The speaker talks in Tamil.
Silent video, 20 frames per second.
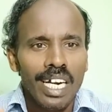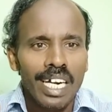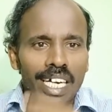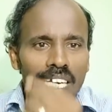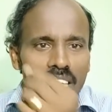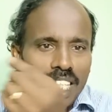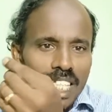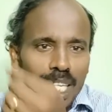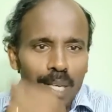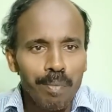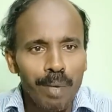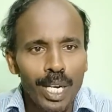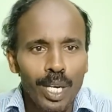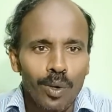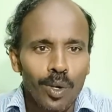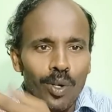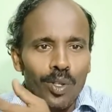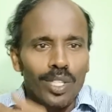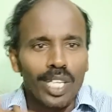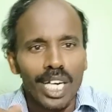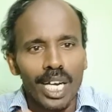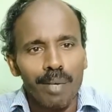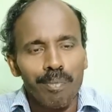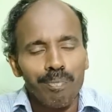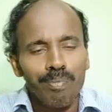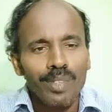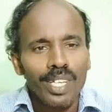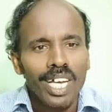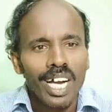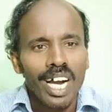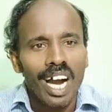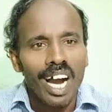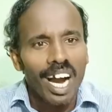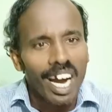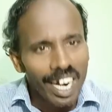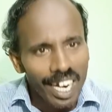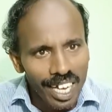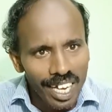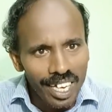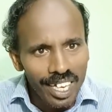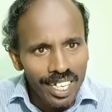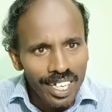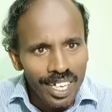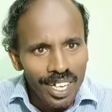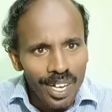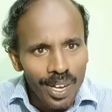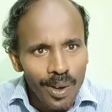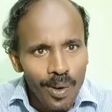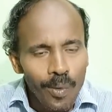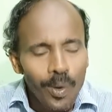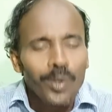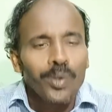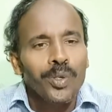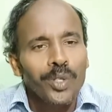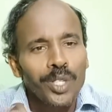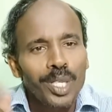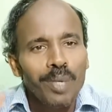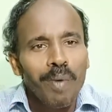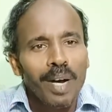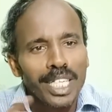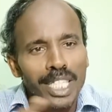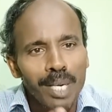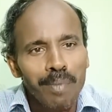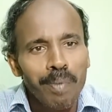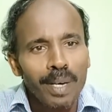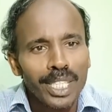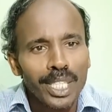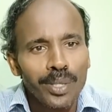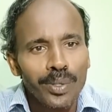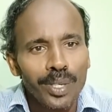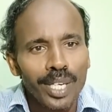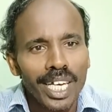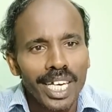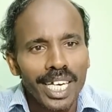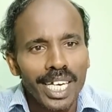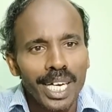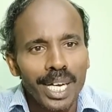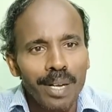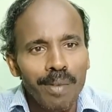ட்ரெஸ்ஸிங் பண்ணி கொண்டு வந்துடலாம் ஆனால் ஒரு சுவிட்ச் பாக்ஸில் பார்த்தீங்க சொன்னாக்க